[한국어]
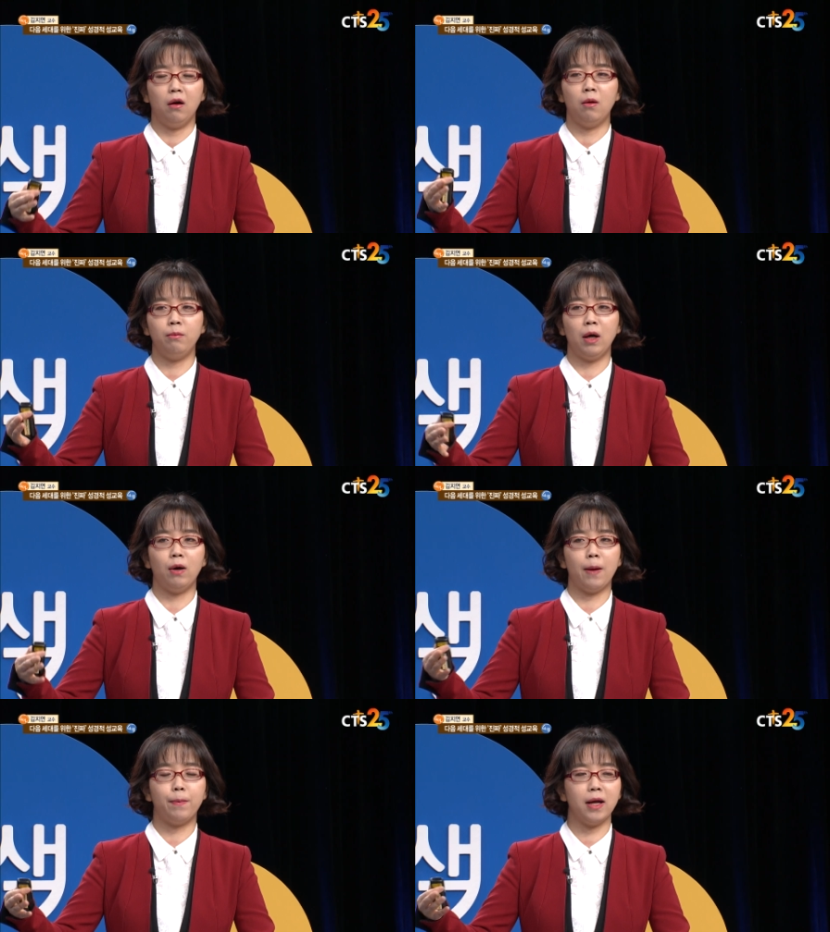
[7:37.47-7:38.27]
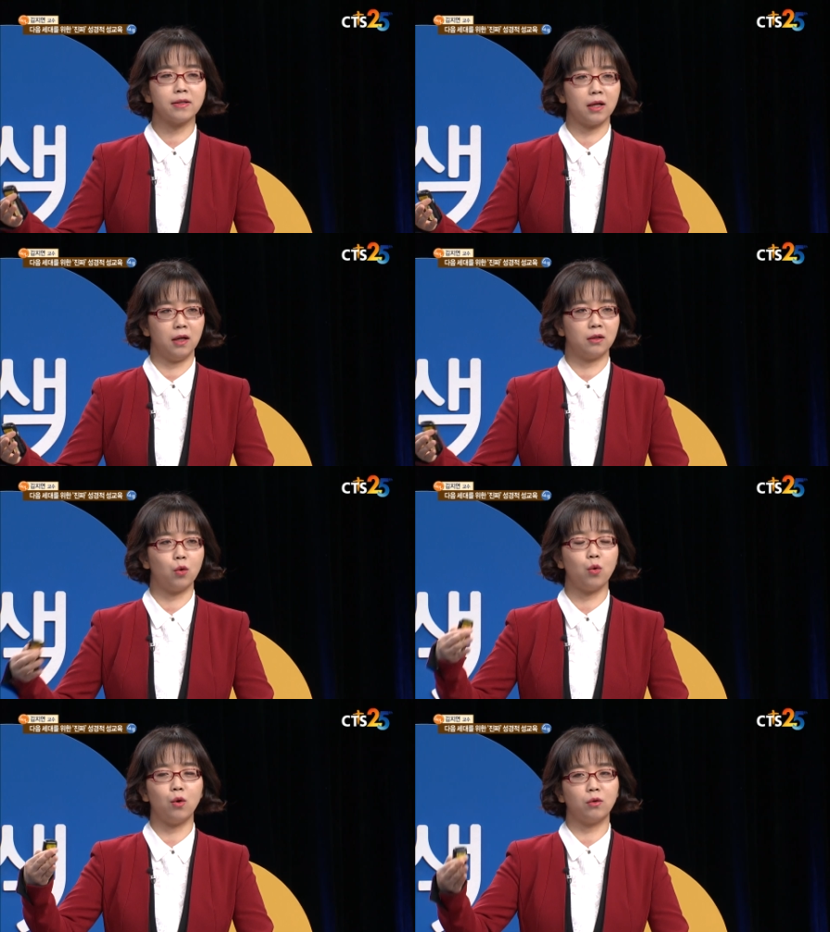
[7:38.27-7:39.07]
엄마와 아빠의 사랑,
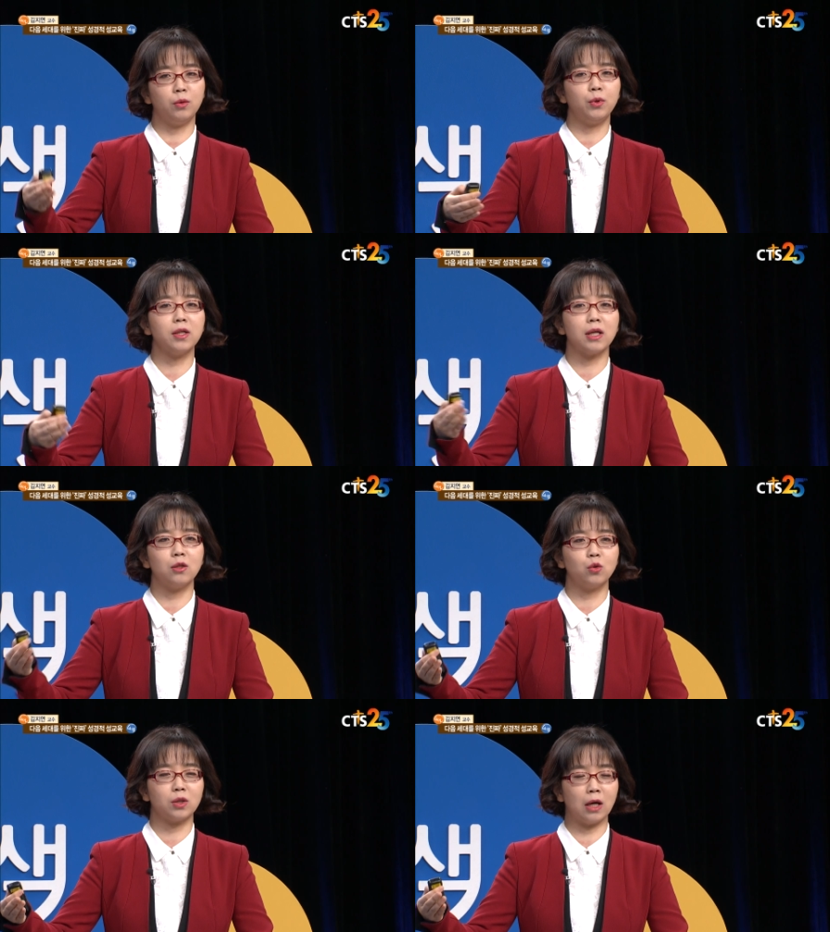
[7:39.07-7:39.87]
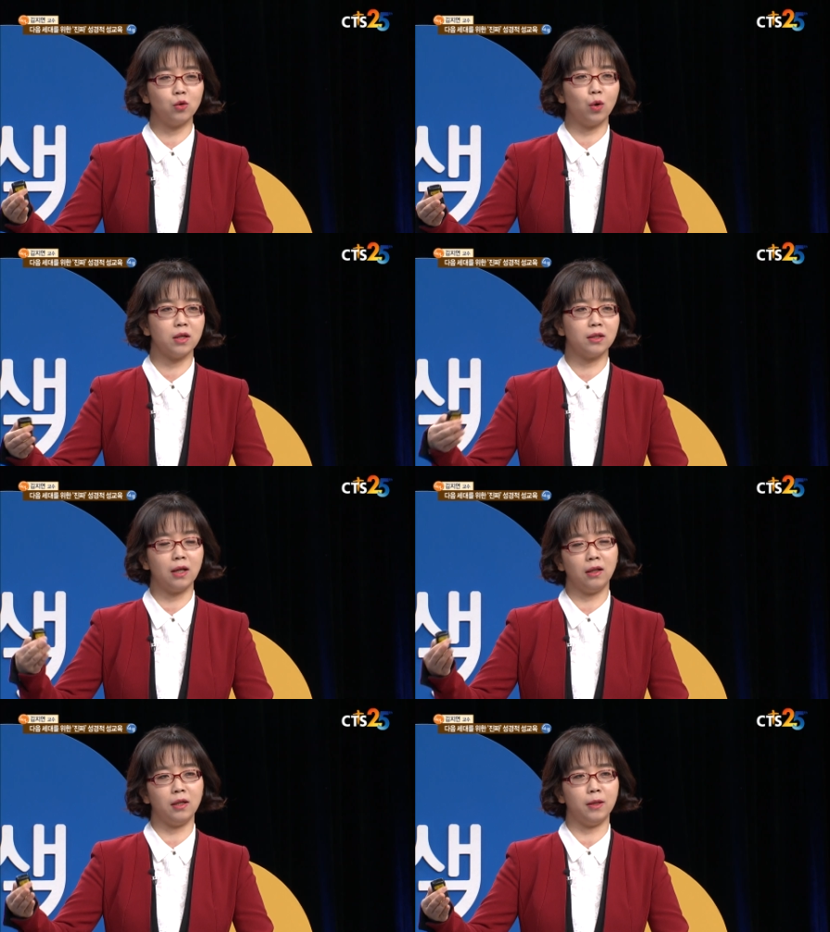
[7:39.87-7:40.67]
그리고 그분을 찬, 창조하신
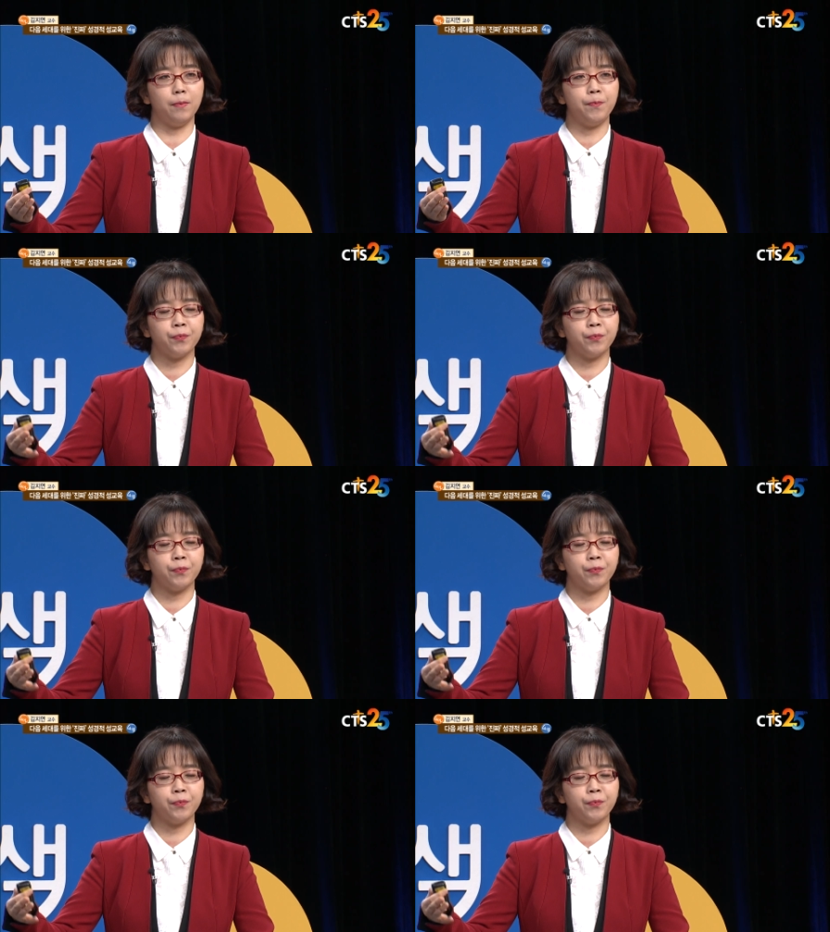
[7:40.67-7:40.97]
하나님,